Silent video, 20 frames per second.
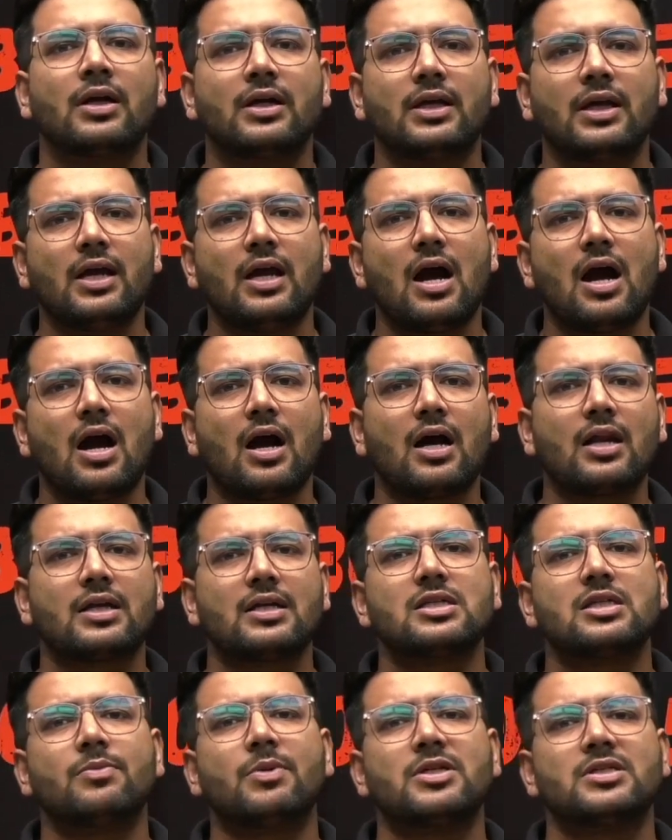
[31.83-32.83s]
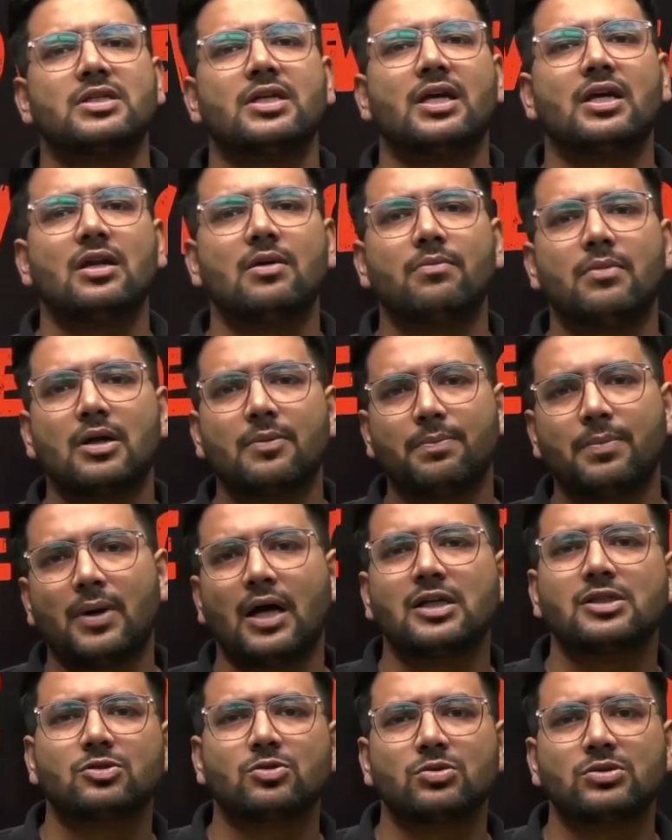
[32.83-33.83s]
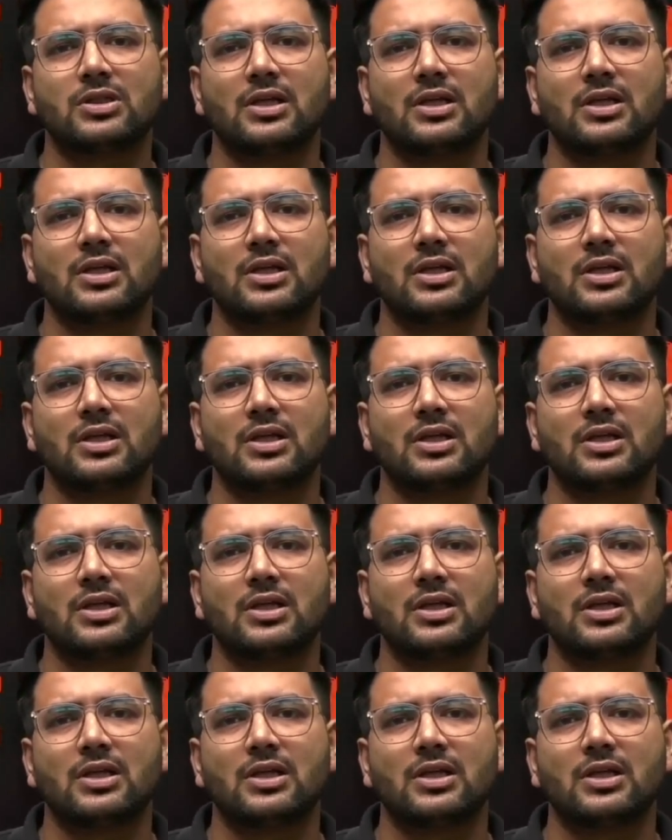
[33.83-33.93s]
कि अगर किसी बच्चे के नंबर 500